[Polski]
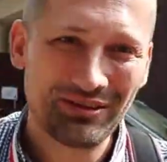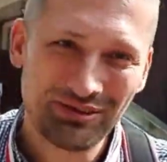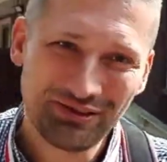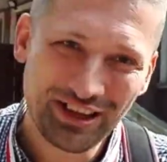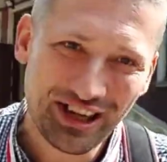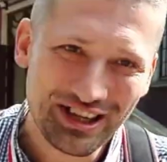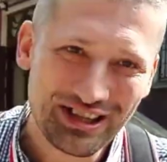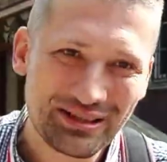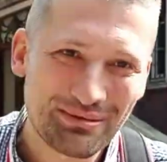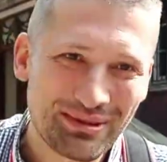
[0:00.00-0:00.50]
w
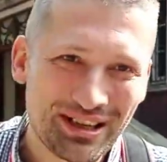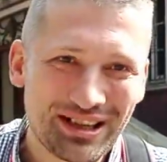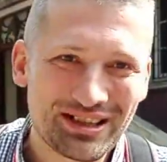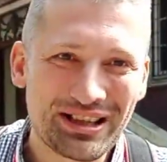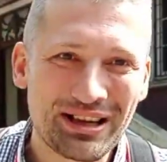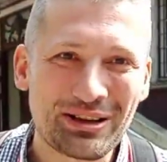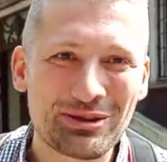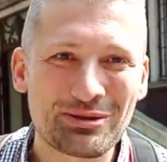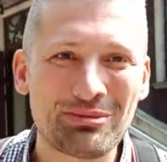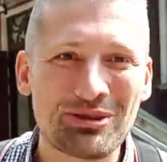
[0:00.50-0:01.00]
każdym
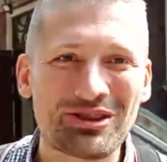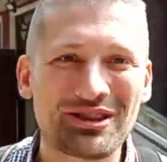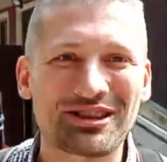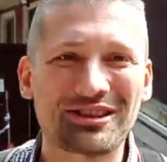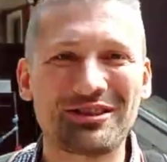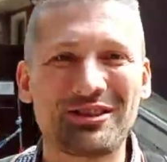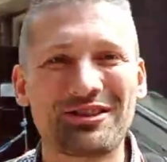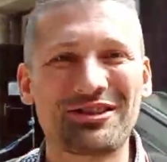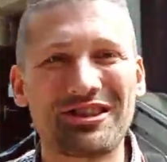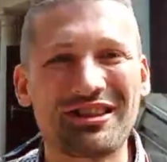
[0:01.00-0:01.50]
razie, ja już może
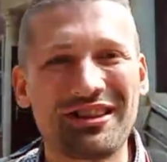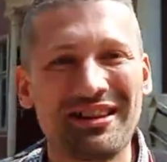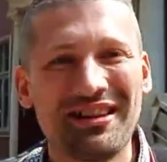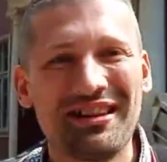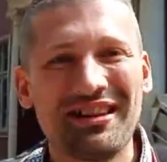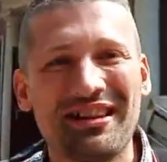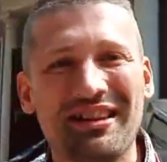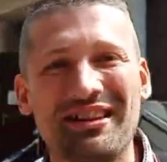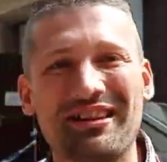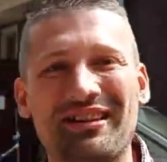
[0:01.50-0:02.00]
skończę,
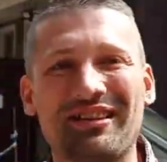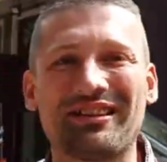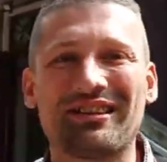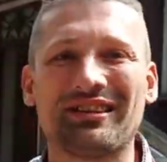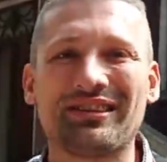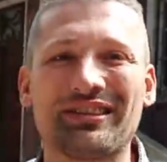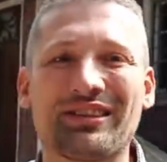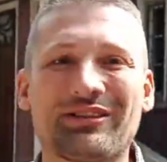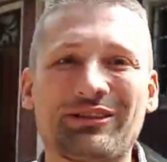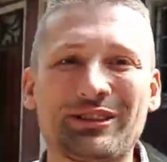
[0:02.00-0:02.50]

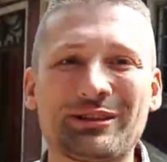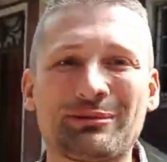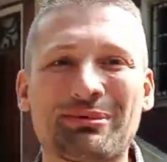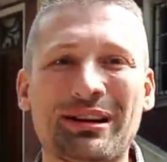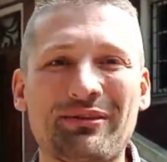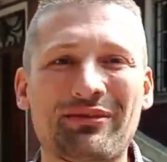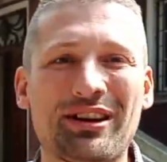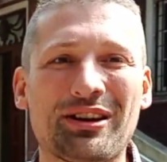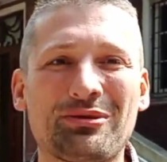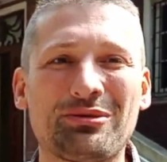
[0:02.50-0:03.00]

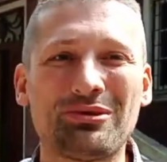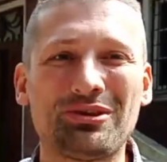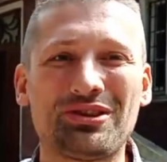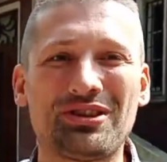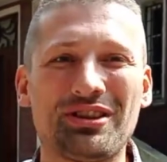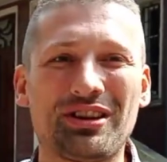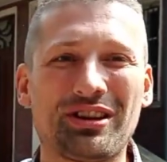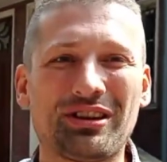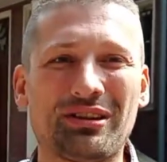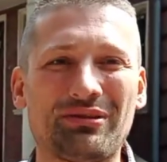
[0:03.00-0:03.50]
sprawa kuli
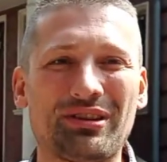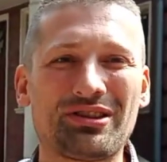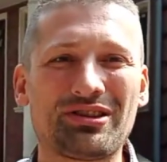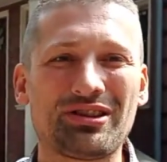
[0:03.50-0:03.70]
śniegowej,